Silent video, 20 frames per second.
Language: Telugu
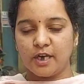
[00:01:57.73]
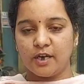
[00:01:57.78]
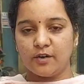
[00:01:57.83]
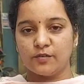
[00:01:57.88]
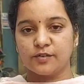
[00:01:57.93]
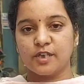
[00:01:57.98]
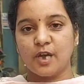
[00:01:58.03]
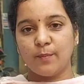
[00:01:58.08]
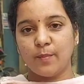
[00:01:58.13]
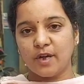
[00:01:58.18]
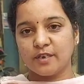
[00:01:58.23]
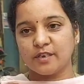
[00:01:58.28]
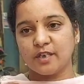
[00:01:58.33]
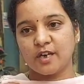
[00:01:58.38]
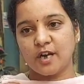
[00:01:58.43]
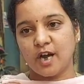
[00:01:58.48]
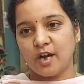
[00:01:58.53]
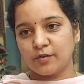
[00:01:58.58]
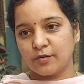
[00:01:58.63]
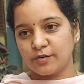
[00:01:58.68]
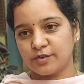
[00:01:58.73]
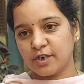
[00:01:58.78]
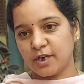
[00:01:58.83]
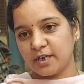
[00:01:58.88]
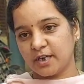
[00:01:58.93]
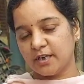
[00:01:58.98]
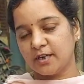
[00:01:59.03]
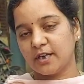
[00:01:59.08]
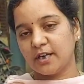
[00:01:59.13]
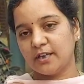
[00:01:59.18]
నేను సమాచార హక్కు
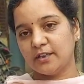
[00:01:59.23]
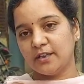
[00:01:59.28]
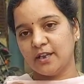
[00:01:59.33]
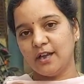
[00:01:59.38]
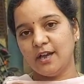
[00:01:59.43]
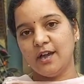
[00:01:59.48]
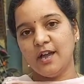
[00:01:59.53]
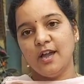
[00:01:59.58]
చట్టం కింద